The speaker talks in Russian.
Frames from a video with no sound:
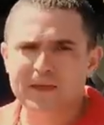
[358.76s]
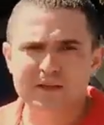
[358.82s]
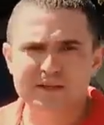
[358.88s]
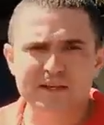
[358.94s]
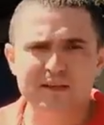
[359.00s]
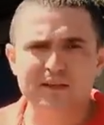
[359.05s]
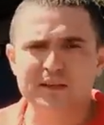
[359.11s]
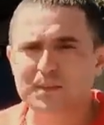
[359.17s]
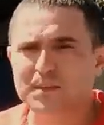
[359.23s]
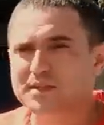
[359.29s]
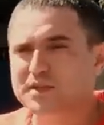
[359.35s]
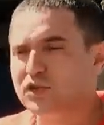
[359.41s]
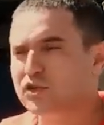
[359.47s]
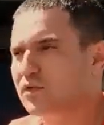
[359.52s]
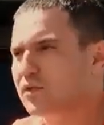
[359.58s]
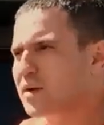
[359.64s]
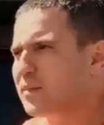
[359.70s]
На сайте
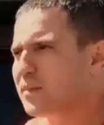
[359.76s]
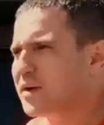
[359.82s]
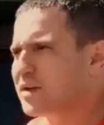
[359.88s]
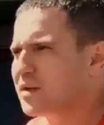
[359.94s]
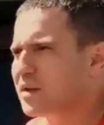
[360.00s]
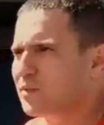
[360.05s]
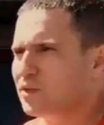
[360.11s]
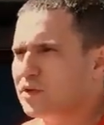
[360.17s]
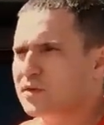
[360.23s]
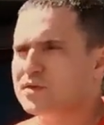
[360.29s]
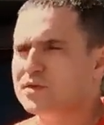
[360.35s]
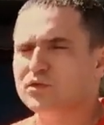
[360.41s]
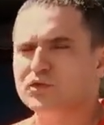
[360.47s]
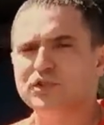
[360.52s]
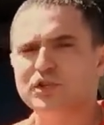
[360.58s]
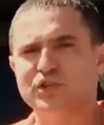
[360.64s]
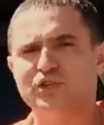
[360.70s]
написано, что в компании работает
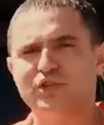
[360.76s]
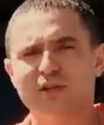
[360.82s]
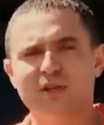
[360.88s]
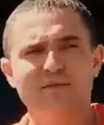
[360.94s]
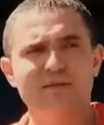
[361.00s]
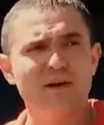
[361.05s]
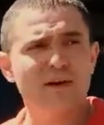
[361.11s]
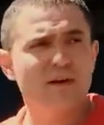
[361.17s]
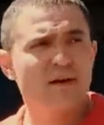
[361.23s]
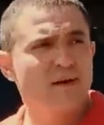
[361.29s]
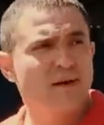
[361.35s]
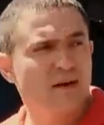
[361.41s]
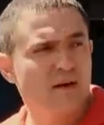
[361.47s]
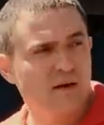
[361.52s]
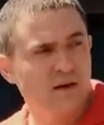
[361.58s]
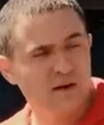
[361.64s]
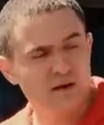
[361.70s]
всего 6 человек,
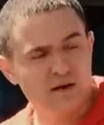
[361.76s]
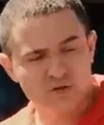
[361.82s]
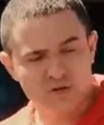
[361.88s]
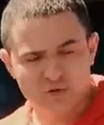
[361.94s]
э,